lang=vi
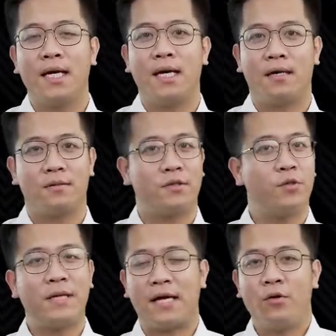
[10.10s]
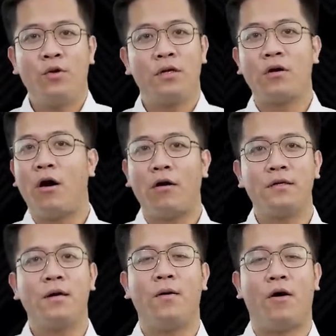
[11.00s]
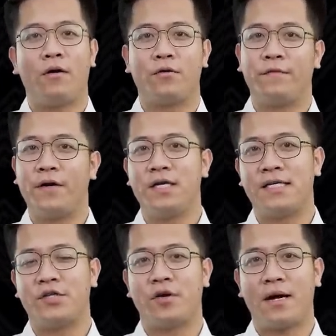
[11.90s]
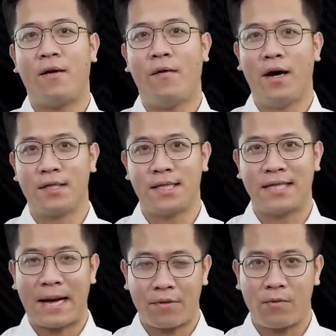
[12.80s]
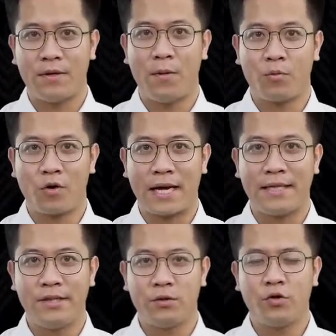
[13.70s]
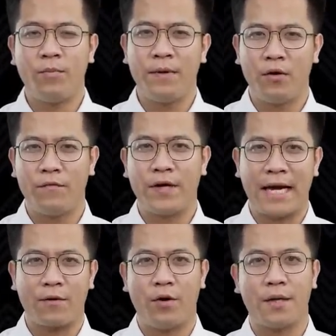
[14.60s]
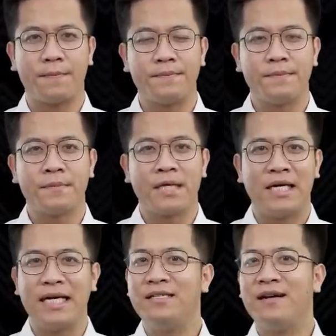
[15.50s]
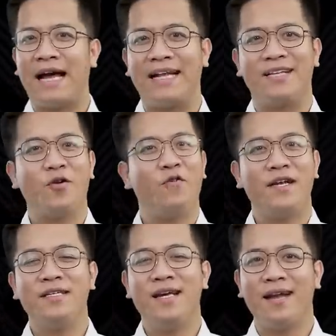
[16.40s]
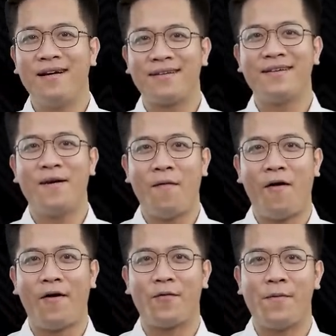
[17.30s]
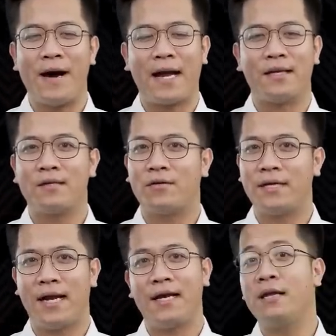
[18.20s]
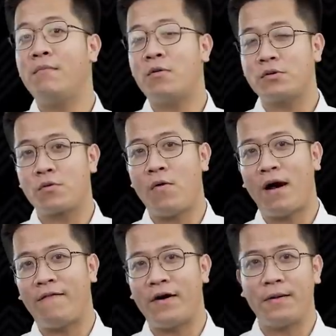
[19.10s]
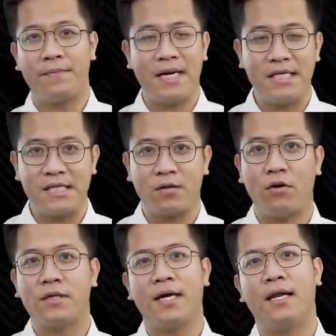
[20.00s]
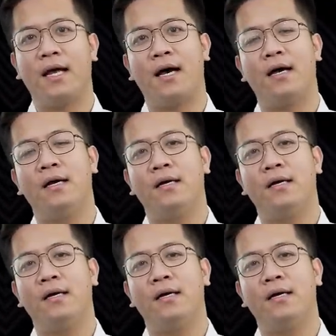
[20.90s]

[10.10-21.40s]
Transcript: À, chúng ta luôn có những câu hỏi tuyệt vời dành cho nhau ở trên tab cộng đồng của kênh YouTube Bình luận viên Anh Quân. Đến giờ này tôi vẫn nhận được những câu hỏi của các bạn, có thể là inbox qua fanpage, có thể là